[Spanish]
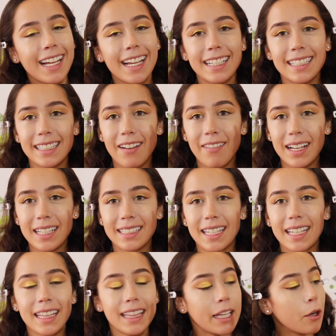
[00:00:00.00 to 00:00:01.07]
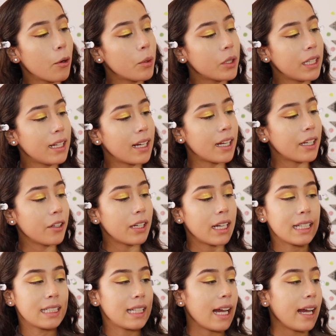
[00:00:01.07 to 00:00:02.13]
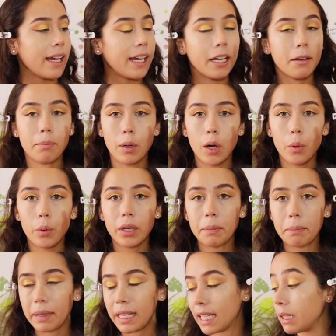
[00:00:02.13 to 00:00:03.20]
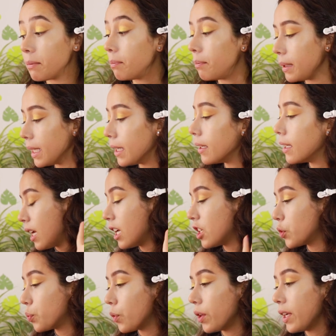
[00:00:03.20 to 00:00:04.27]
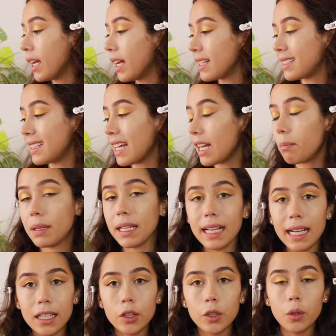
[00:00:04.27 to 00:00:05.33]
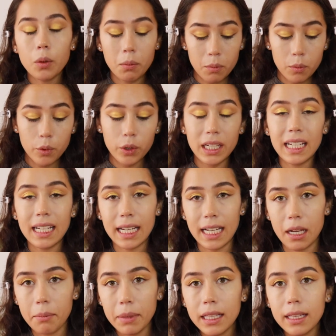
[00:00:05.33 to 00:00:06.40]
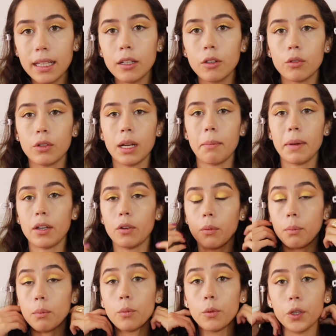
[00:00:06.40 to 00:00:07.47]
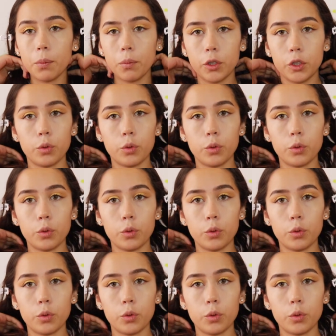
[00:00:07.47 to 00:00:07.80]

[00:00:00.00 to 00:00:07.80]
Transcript: esta base de Boticario que es la Air Power Make B. Las voy a estar aplicando muy ligeramente con una mano muy muy